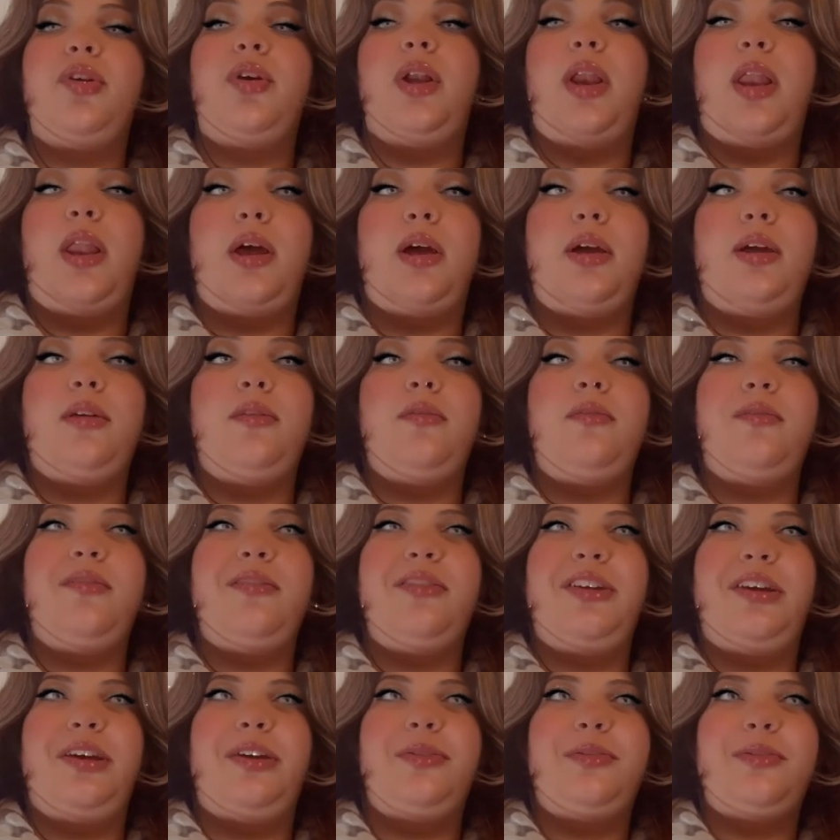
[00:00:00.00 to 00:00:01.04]
un live.
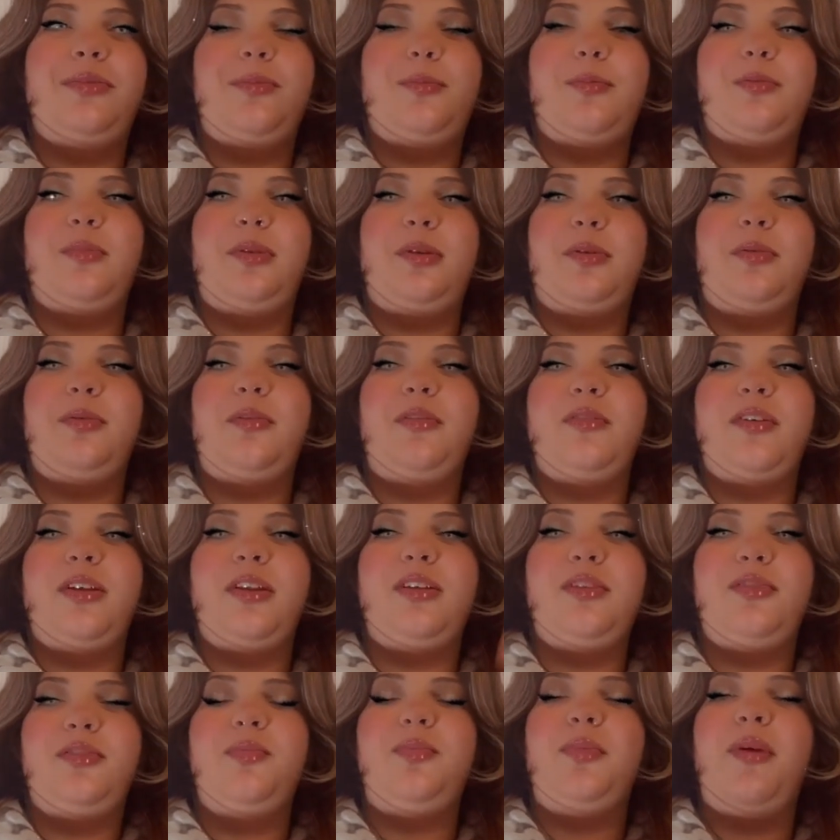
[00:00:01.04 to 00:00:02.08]
J'ai aussi mon micro. En
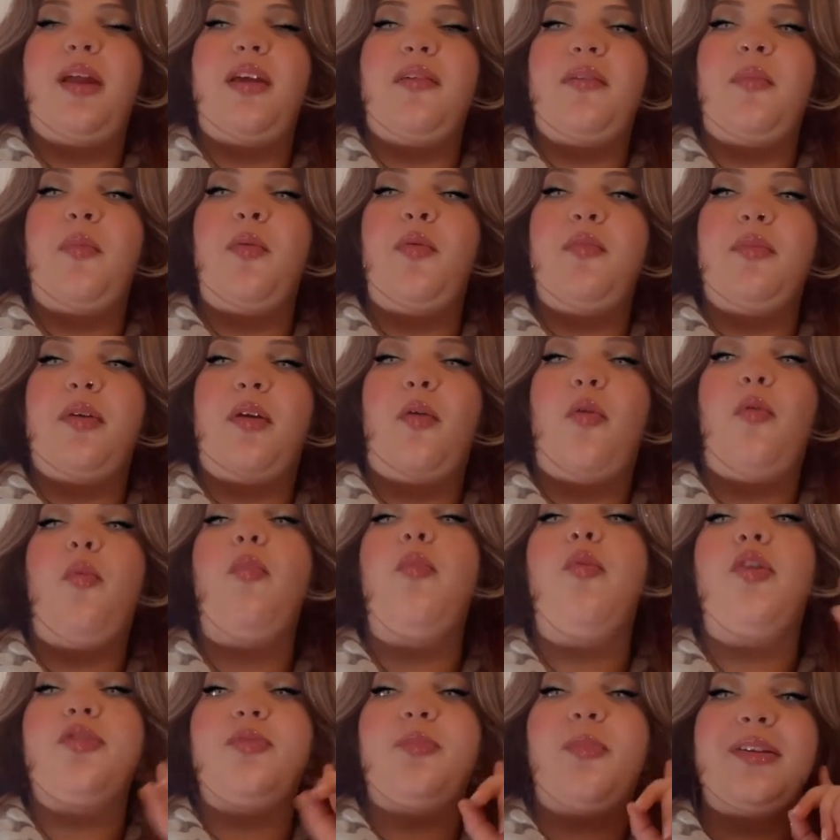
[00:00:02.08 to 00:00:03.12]
fait, je parle avec mon micro,
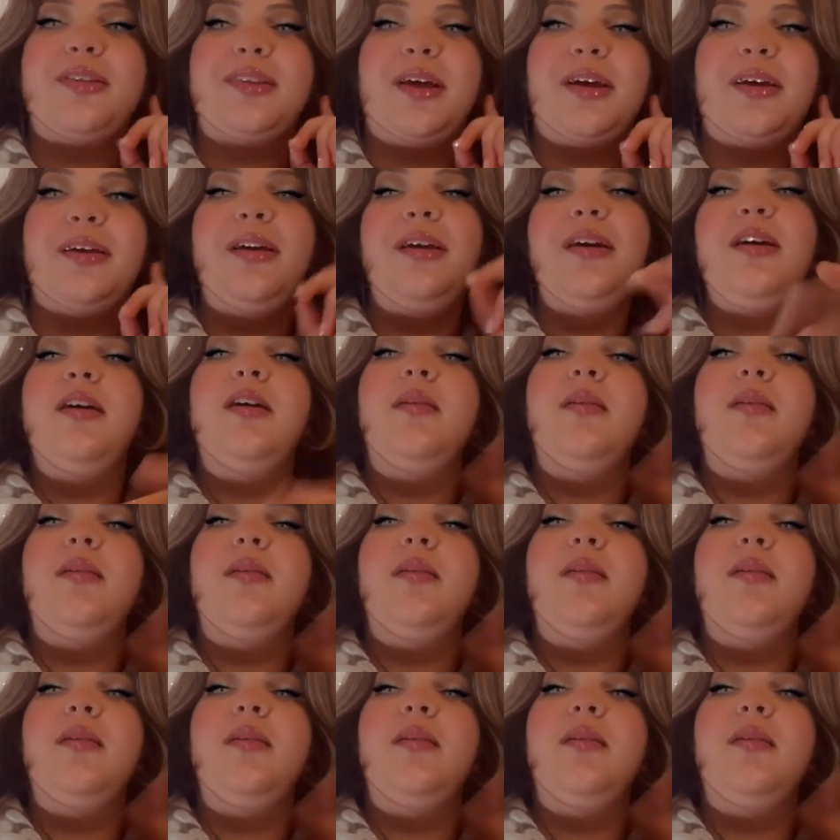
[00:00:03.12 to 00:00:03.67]
moi, je m'entends.